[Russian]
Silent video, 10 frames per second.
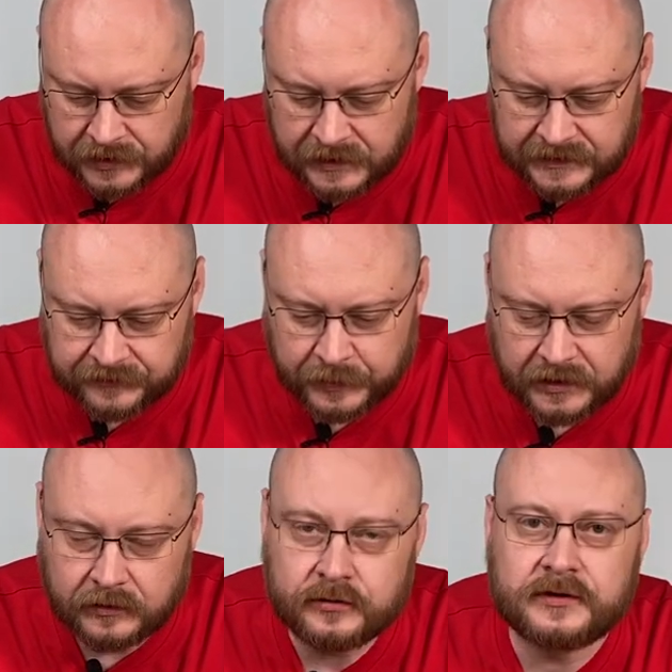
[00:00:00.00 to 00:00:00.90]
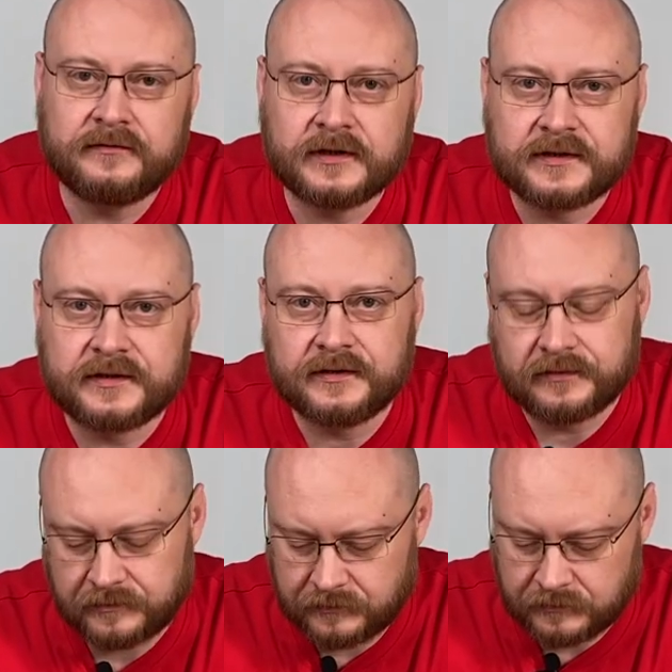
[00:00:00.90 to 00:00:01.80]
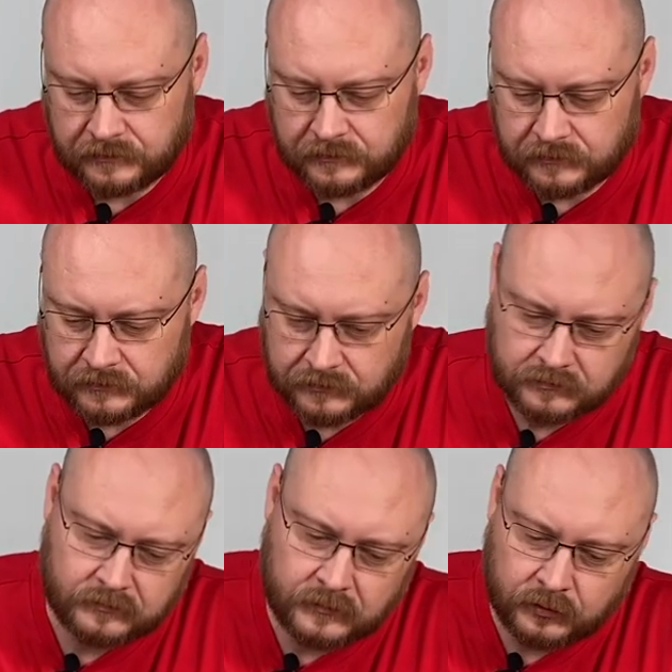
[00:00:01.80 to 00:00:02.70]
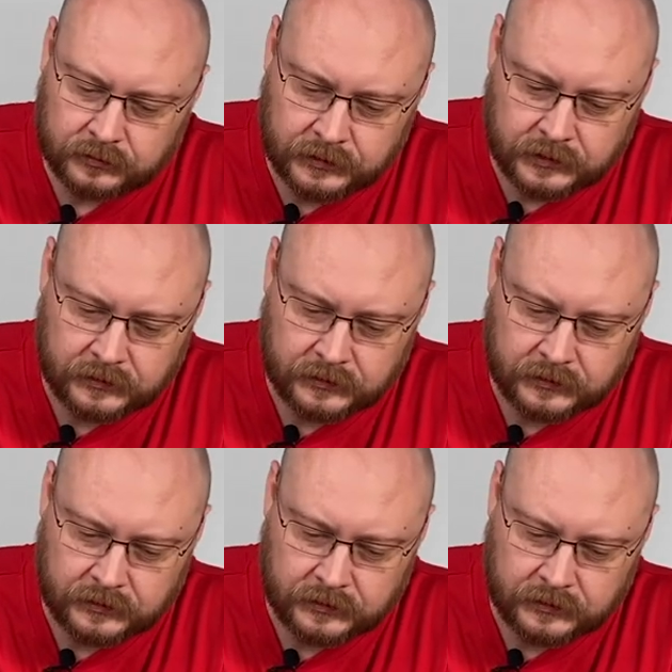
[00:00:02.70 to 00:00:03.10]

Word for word: если в предыдущей версии э, от